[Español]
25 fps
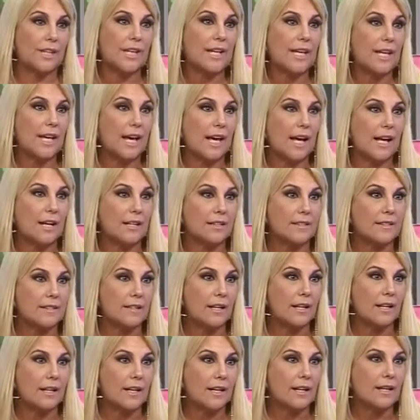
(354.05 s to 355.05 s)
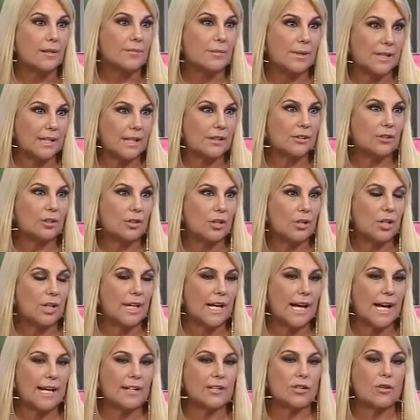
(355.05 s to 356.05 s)
Todo el año. Sí. Todo
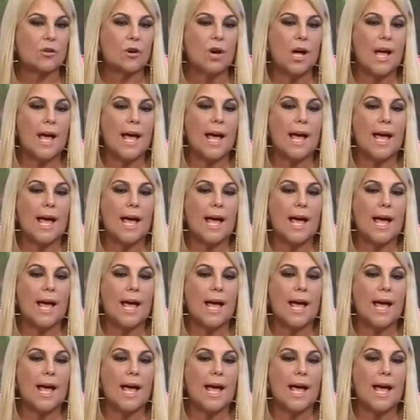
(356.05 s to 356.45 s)
el año.